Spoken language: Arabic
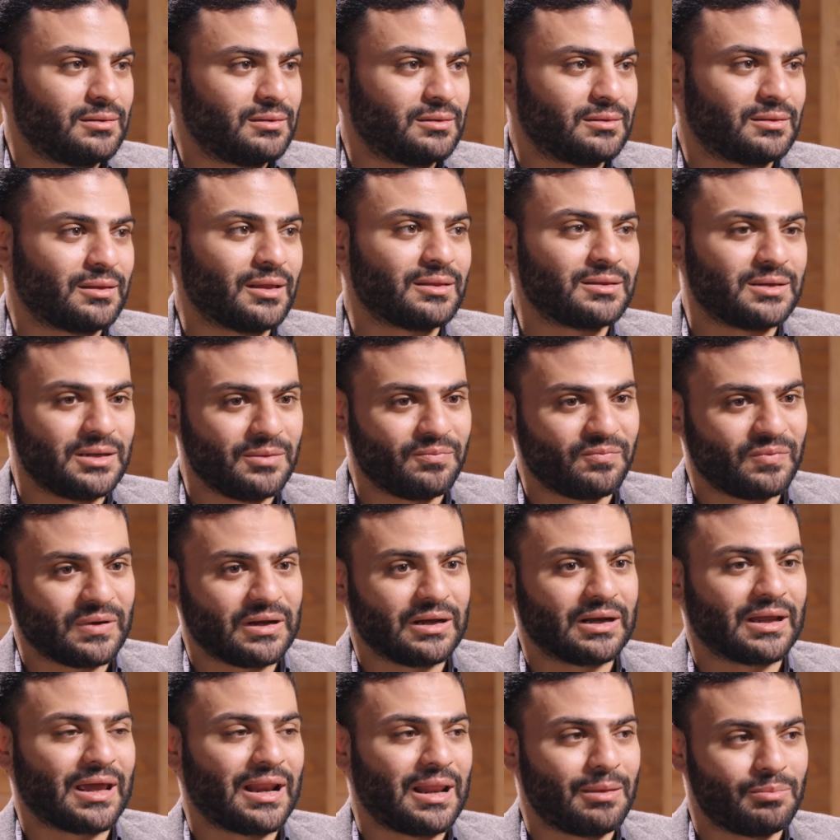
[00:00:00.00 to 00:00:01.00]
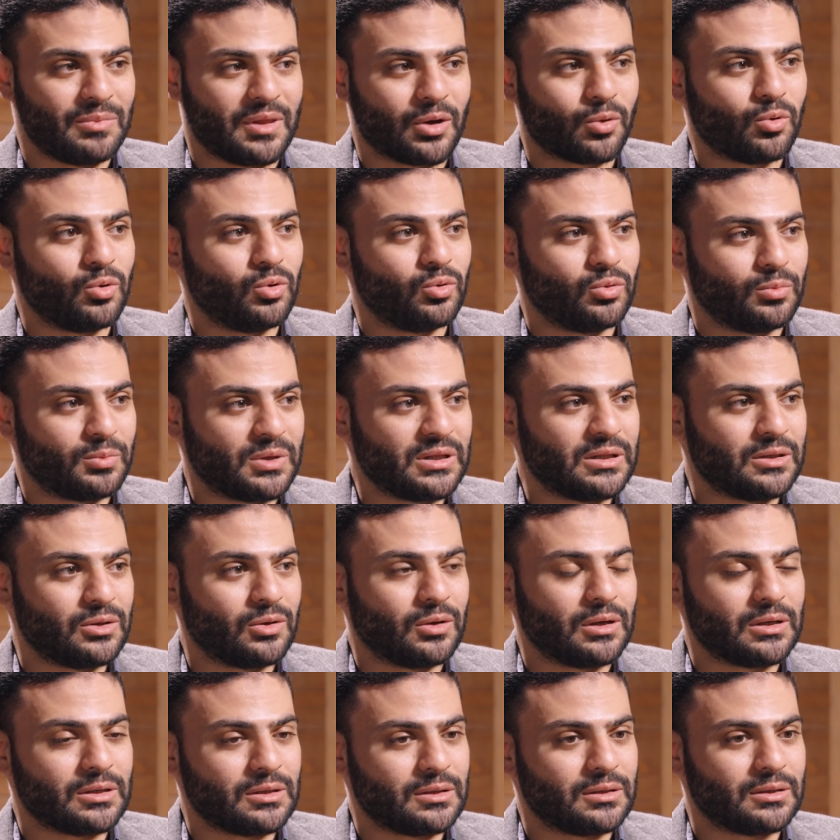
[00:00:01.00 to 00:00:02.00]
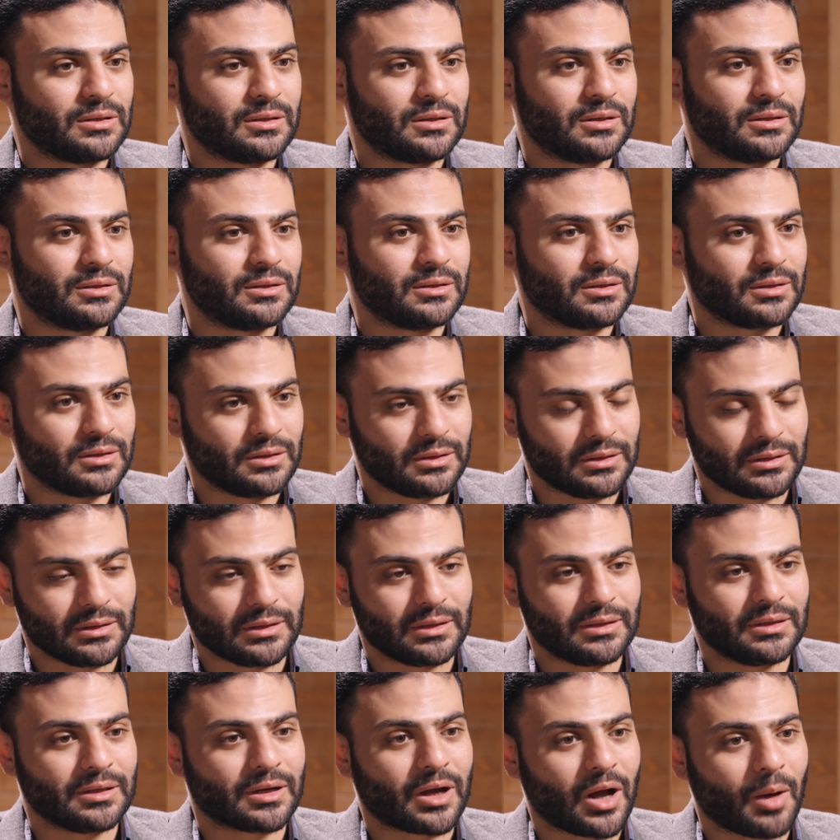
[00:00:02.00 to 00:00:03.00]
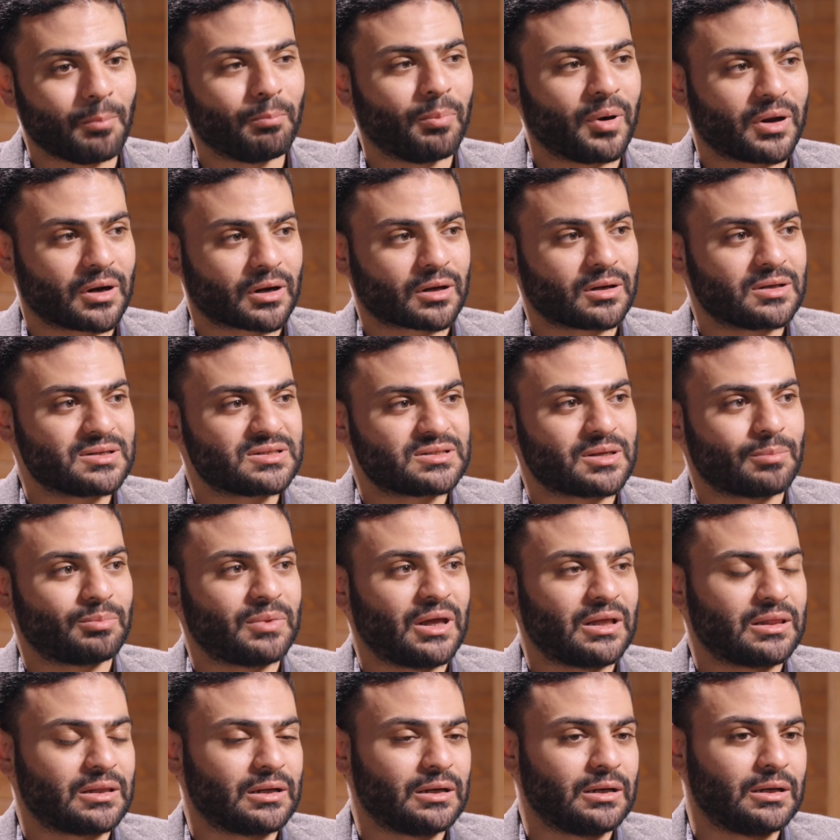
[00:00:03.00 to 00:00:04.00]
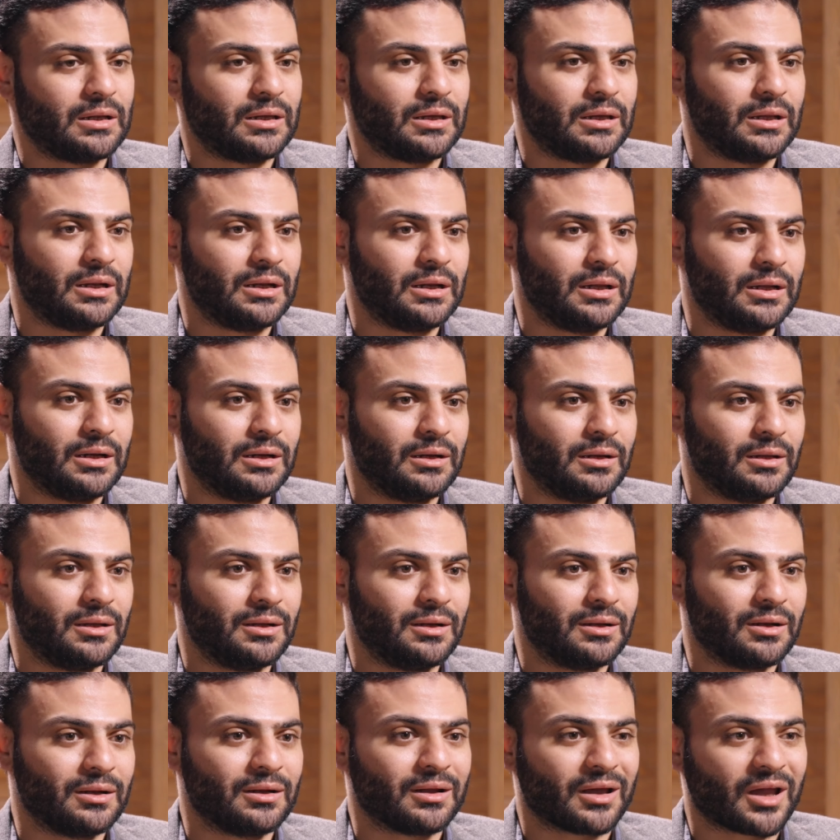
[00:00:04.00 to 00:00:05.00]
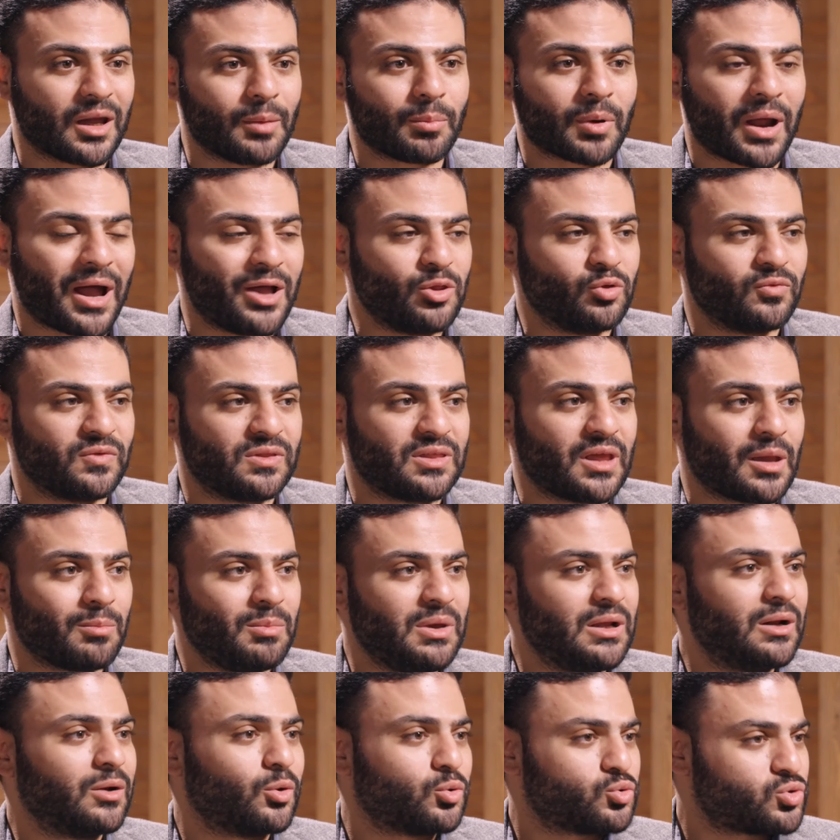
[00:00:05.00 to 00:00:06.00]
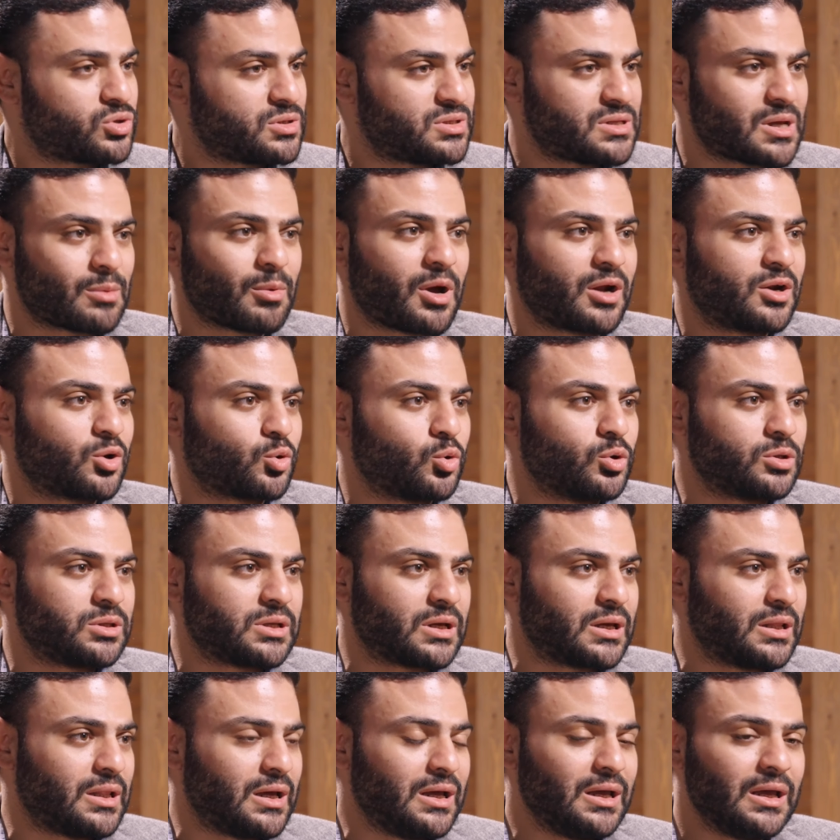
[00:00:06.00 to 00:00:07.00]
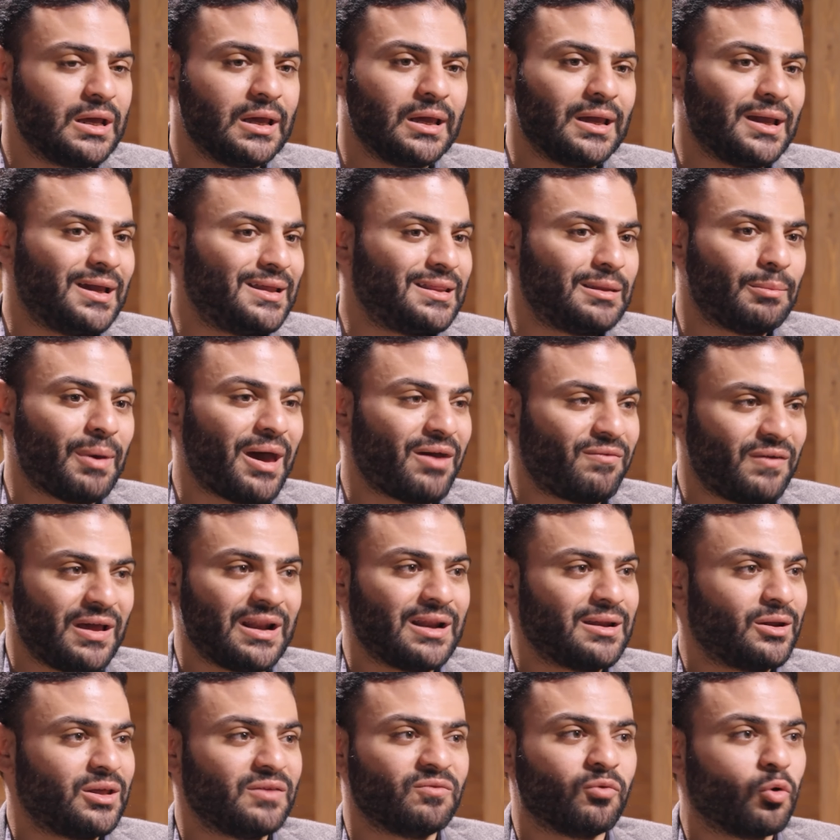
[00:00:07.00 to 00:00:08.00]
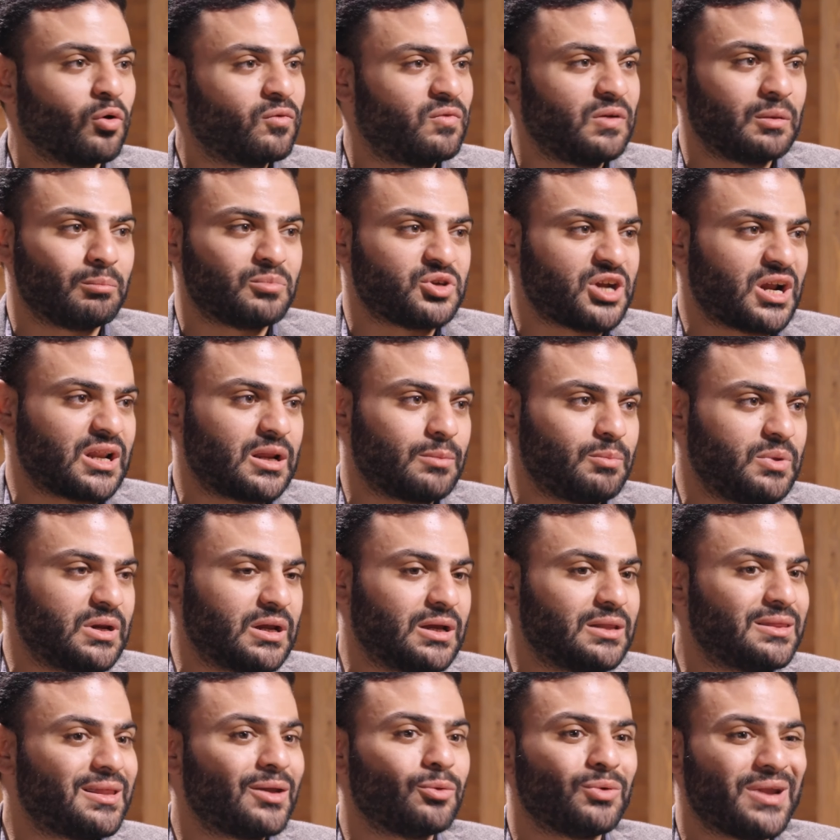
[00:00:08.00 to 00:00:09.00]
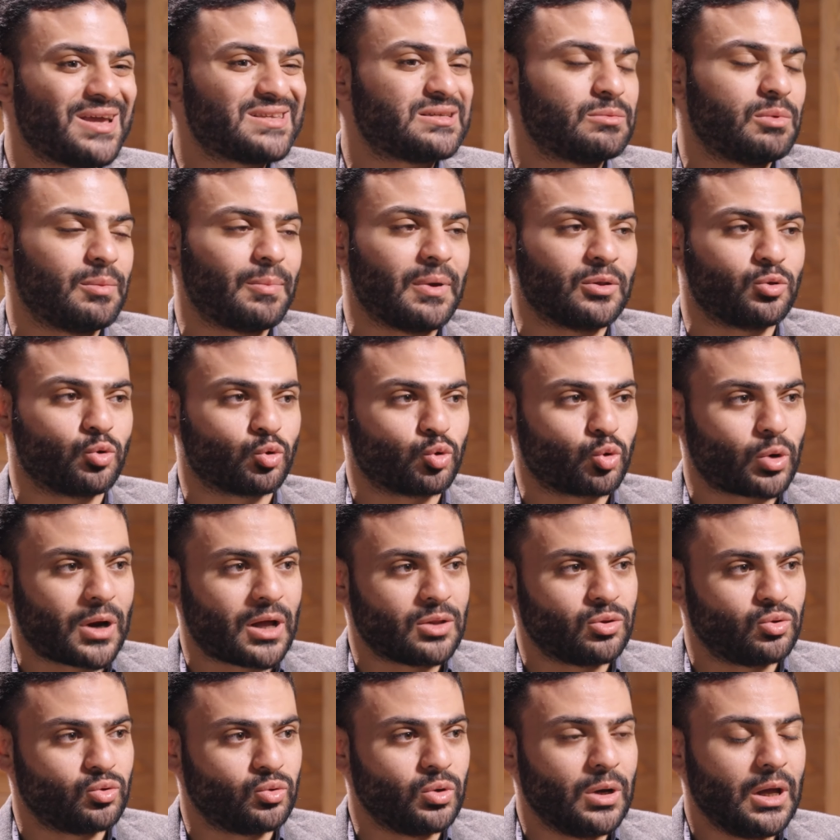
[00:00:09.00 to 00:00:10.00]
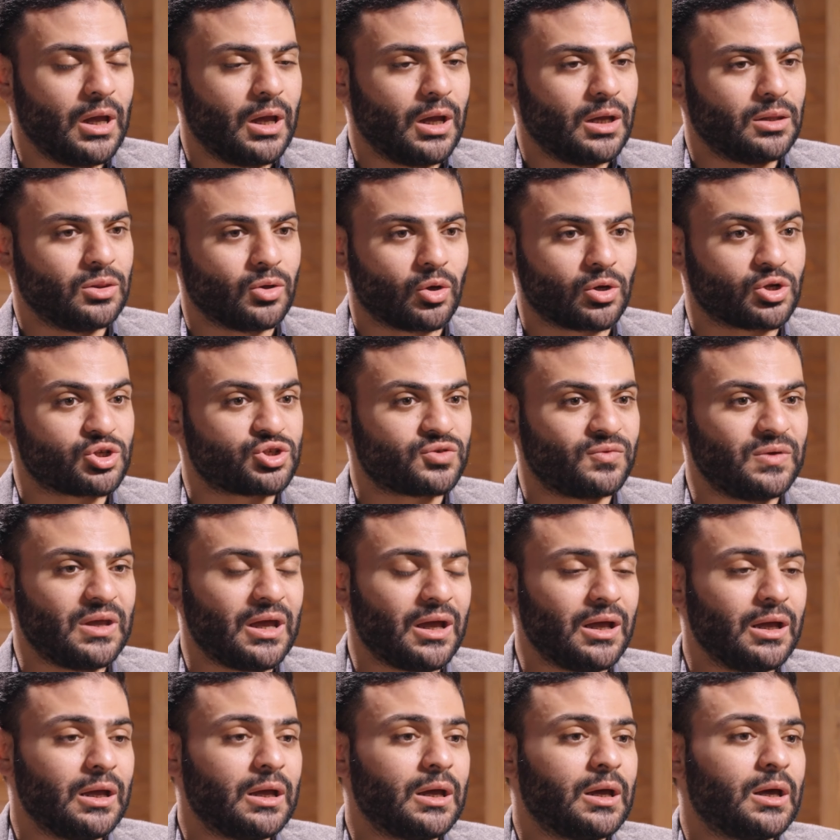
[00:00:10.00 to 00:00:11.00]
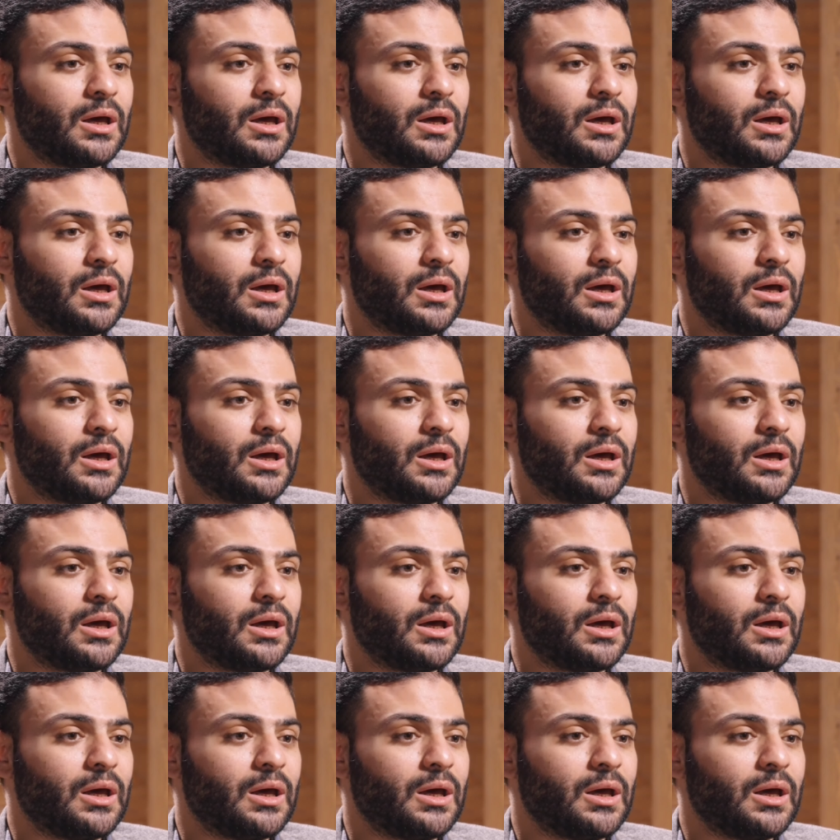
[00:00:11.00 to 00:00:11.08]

التدريب في الكلام ده كله ويبتدي ان هو يكبر القصه بتاعت الخبره عنده في التجميل خصوصا زي ما حضرتك قلتي كده ان بقى فعلا ايفولفنج بشكل كبير جدا ولازم يبقى الدكتور عنده نولج فيها